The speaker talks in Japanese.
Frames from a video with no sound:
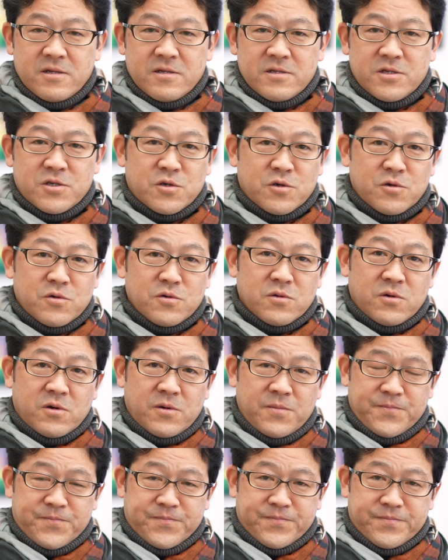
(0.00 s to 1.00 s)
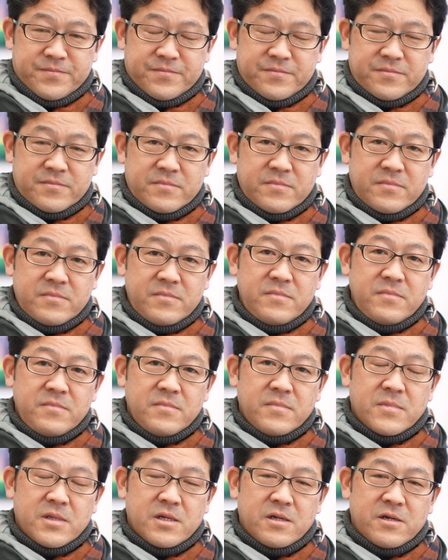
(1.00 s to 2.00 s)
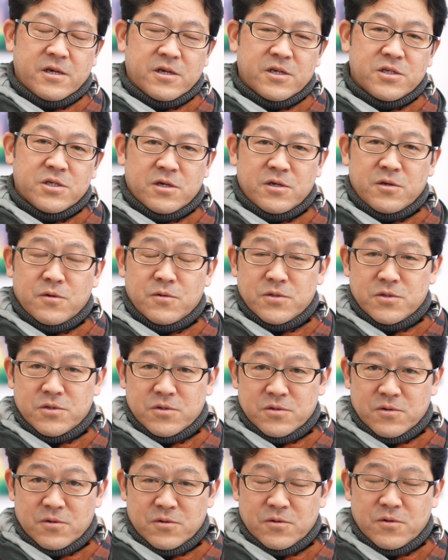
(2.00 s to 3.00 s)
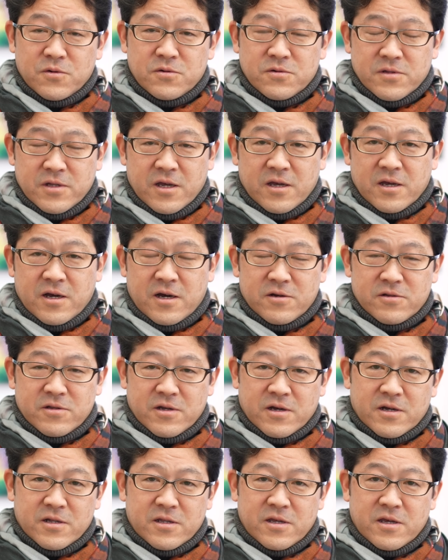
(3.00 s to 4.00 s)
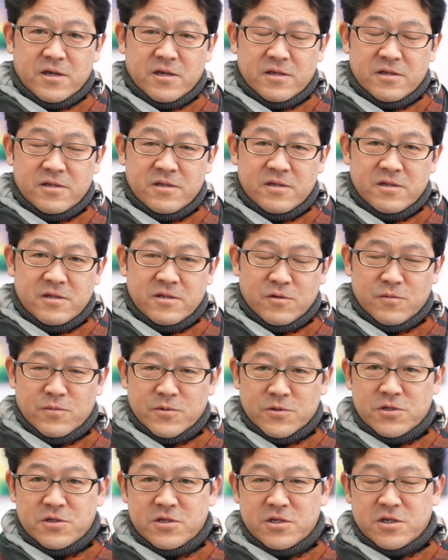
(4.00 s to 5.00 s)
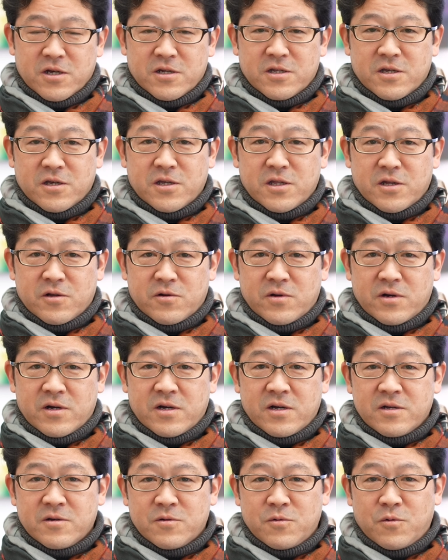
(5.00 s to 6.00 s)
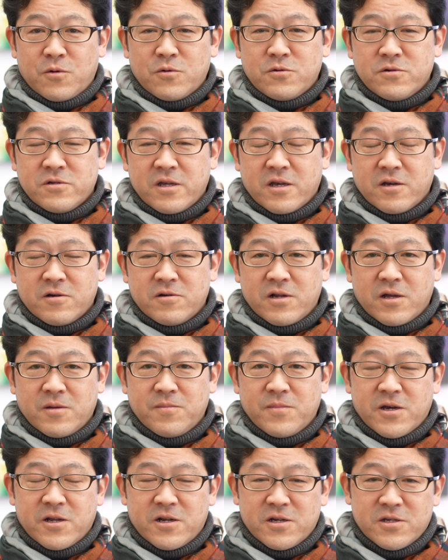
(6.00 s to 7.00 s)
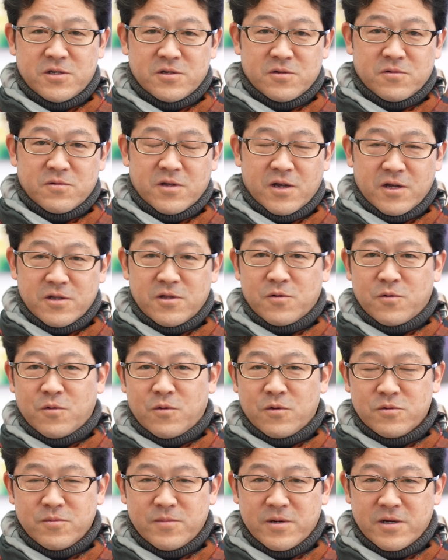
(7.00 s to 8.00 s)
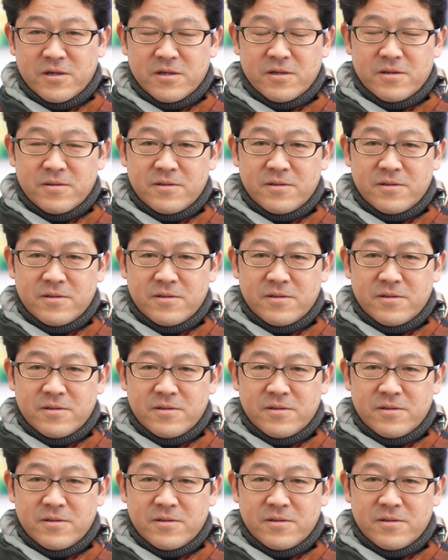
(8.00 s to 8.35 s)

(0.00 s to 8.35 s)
地球の歴史が46億年ある中でとも土ができたのは5億年ぐらい前らしいと。なんで5億前